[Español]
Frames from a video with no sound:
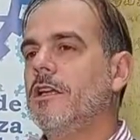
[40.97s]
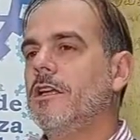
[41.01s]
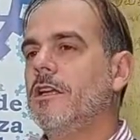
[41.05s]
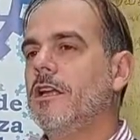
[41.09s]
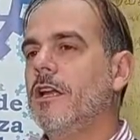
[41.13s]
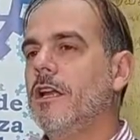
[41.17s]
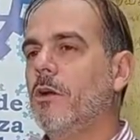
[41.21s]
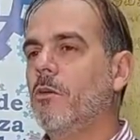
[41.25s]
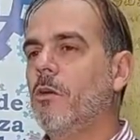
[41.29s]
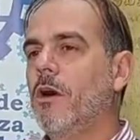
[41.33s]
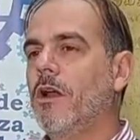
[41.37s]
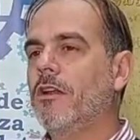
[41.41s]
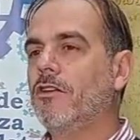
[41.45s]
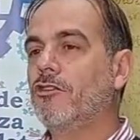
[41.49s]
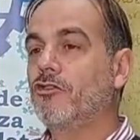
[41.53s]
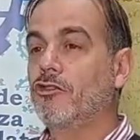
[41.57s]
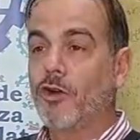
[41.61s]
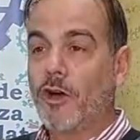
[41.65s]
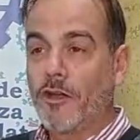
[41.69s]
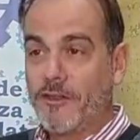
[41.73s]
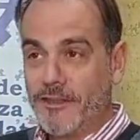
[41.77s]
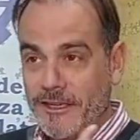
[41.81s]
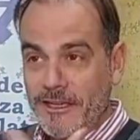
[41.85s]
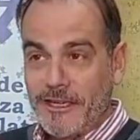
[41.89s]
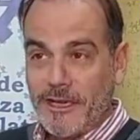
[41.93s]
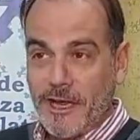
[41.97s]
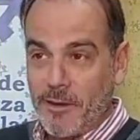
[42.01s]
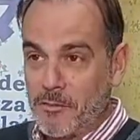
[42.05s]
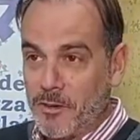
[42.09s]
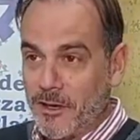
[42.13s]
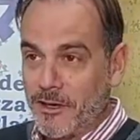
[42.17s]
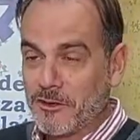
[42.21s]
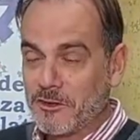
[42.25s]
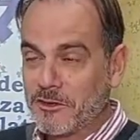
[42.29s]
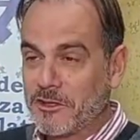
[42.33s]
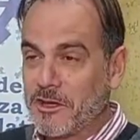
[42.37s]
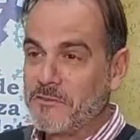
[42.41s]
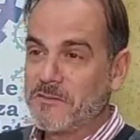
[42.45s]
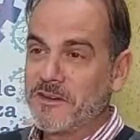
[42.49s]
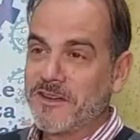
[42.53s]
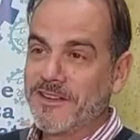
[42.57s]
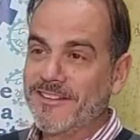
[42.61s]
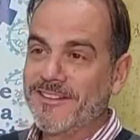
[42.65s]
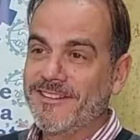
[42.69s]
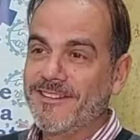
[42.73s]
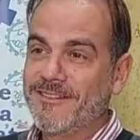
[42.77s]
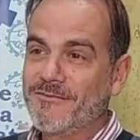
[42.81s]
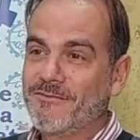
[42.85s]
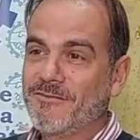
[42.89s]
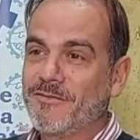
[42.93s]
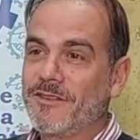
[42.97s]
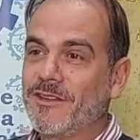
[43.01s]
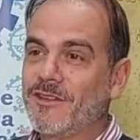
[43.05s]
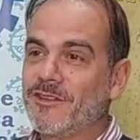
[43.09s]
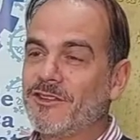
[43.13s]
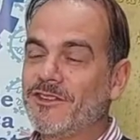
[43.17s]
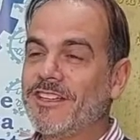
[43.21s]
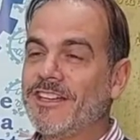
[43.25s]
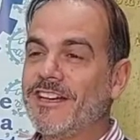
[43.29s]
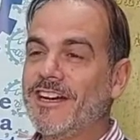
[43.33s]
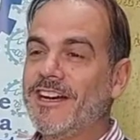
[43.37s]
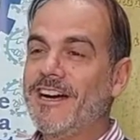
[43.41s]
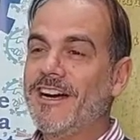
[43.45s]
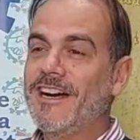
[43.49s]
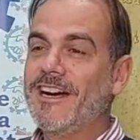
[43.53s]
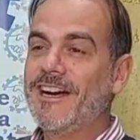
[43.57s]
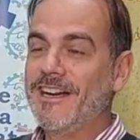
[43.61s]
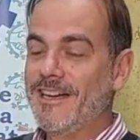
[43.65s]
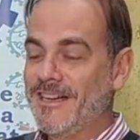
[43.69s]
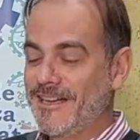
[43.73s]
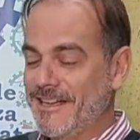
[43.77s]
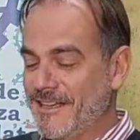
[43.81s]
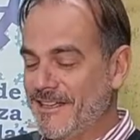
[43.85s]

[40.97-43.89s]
y cual yo adherí al paro también o sea,